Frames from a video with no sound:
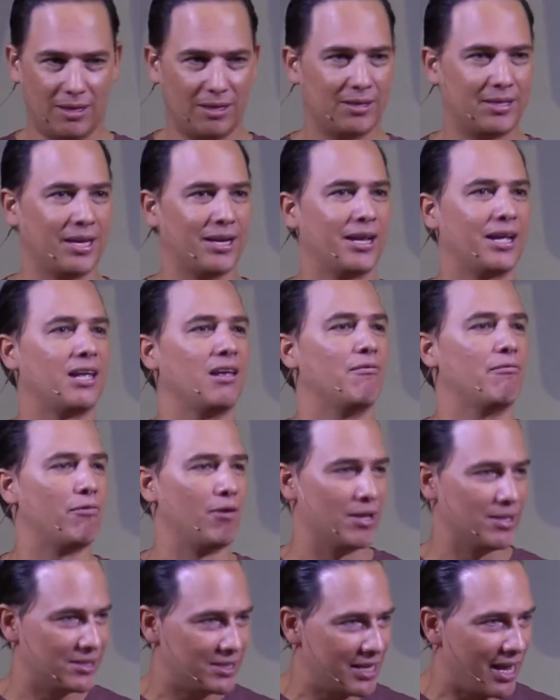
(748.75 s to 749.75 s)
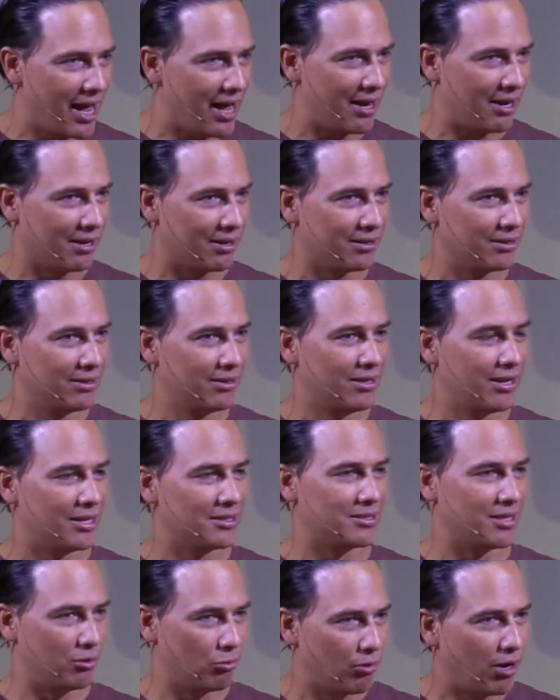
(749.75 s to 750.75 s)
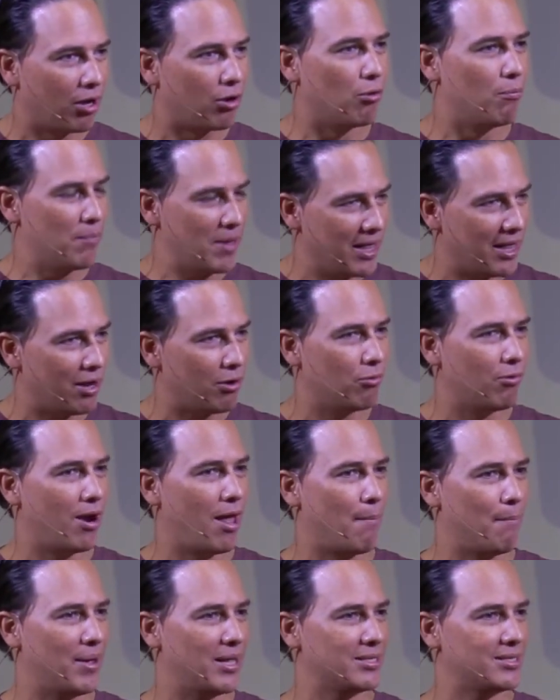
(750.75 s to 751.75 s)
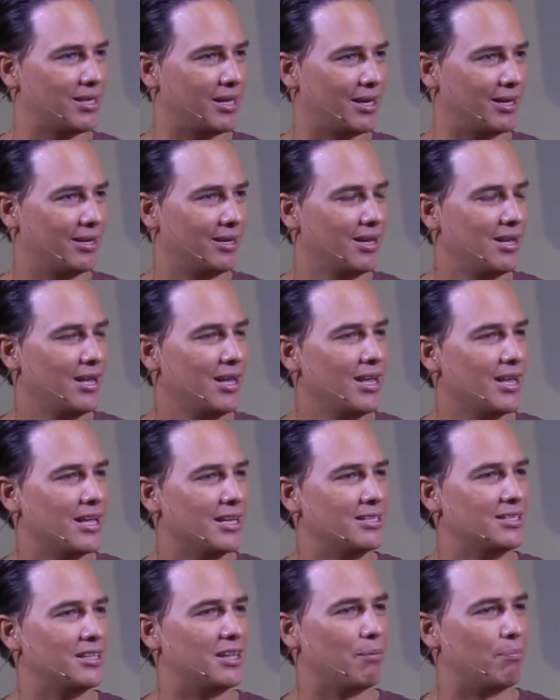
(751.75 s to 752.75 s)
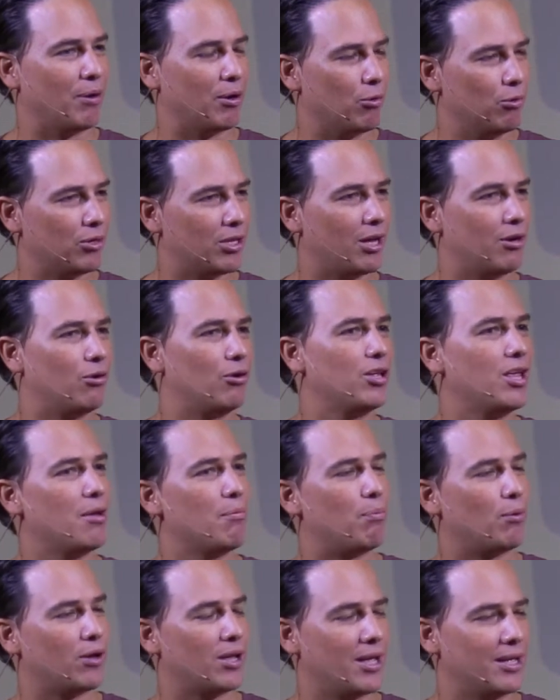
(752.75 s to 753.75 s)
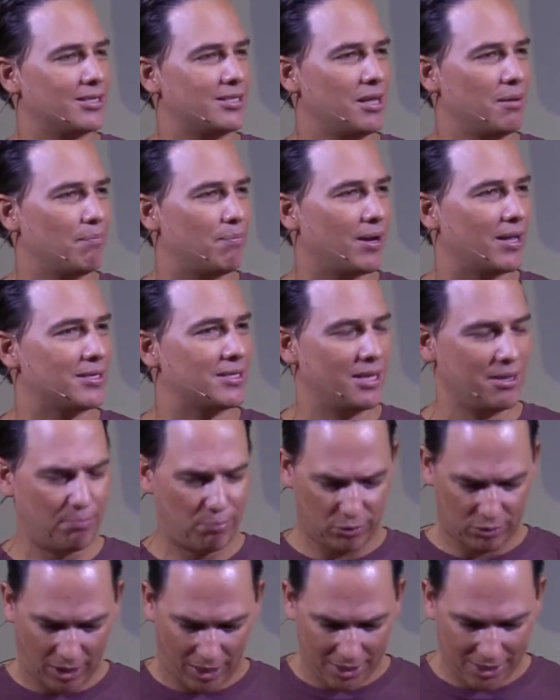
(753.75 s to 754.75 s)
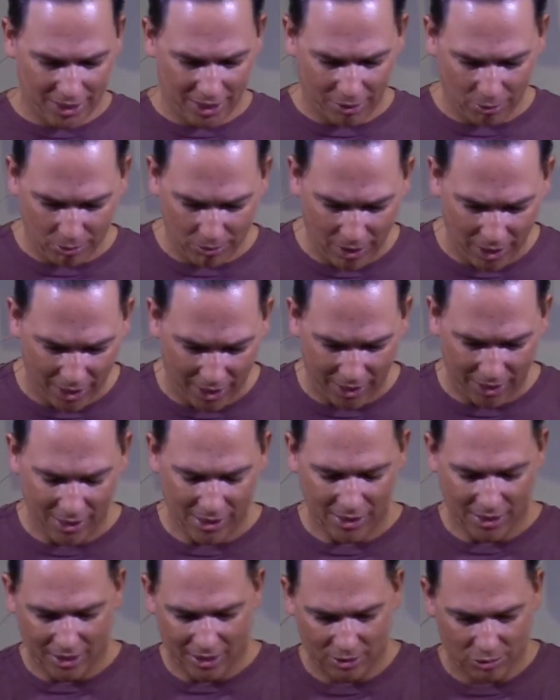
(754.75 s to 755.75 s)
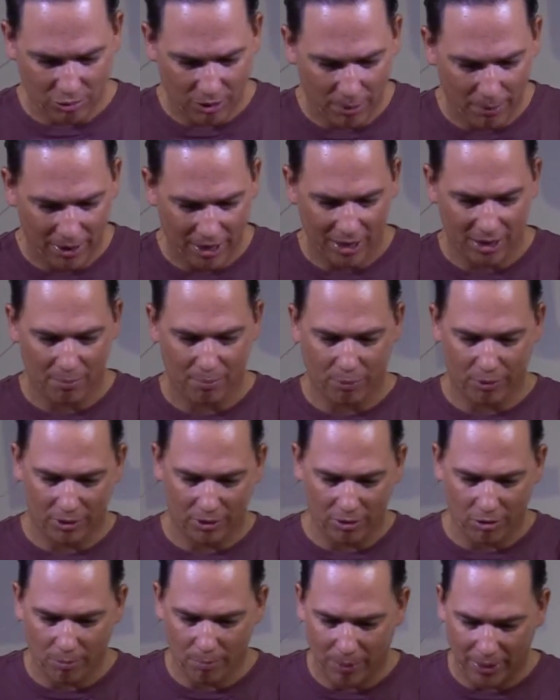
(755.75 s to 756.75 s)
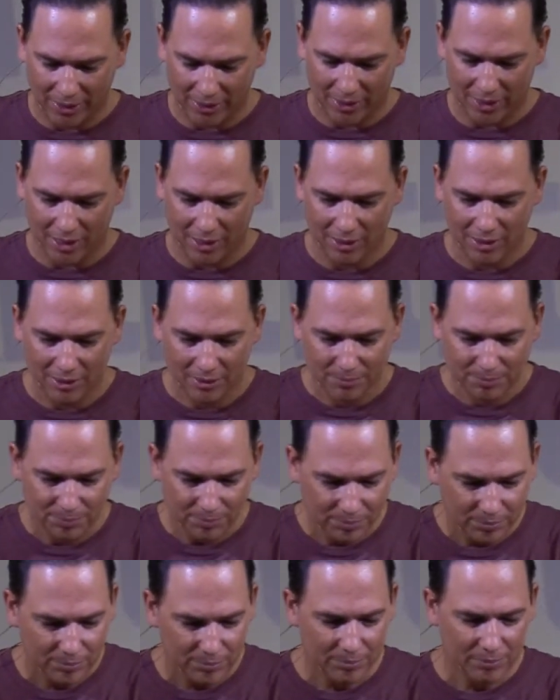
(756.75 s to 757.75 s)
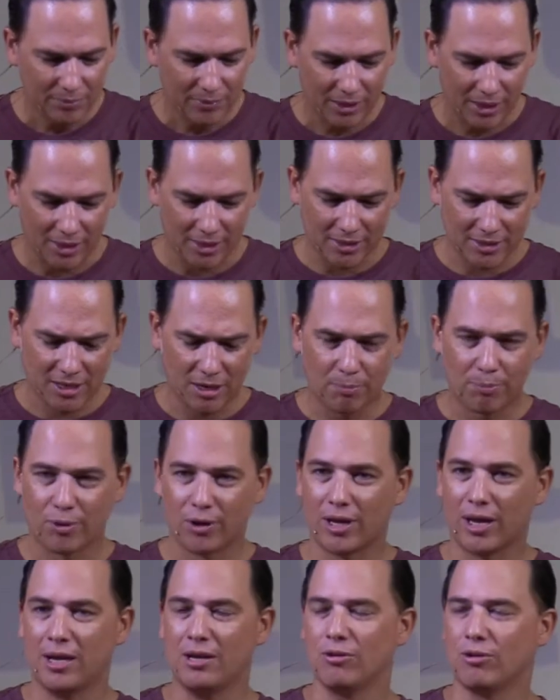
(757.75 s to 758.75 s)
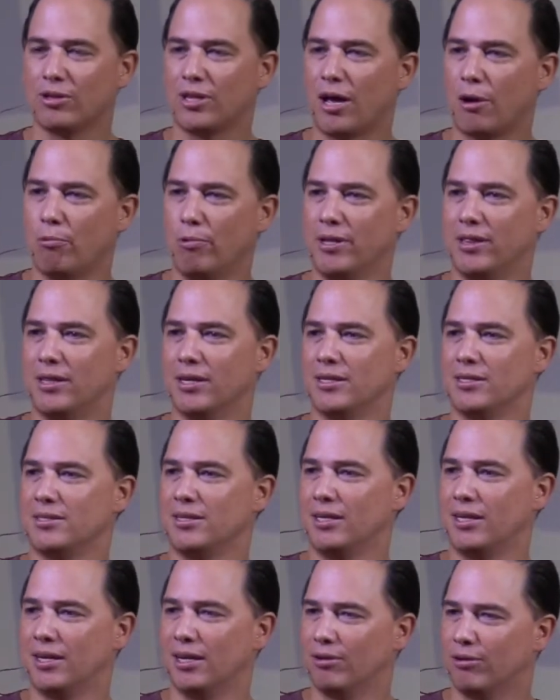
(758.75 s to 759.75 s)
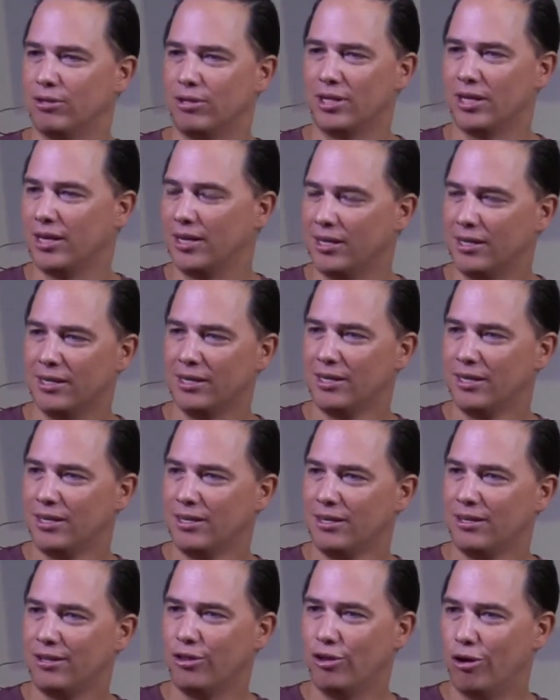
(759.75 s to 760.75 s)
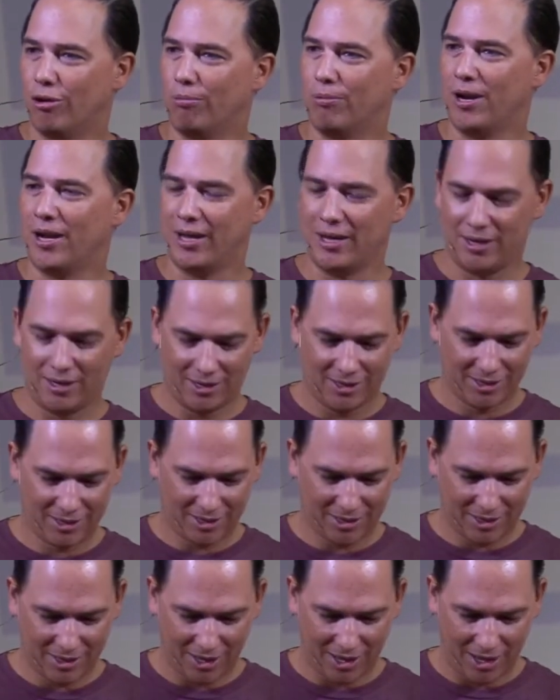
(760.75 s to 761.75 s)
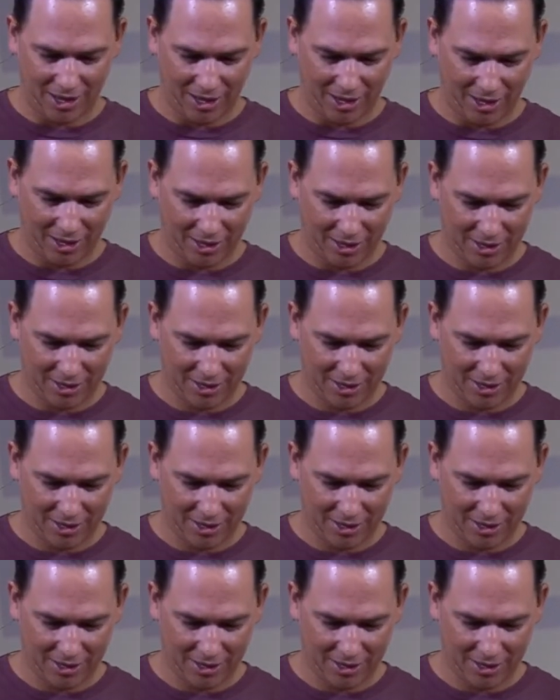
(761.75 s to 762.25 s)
tiene que influenciar, hasta en una comida, en una mesa. Y si te preguntan, oye, ¿por qué siempre así? Pues ahí está una, tienes una manera de poder compartir y decir por qué y no te agüites y que no te doblen. Eh,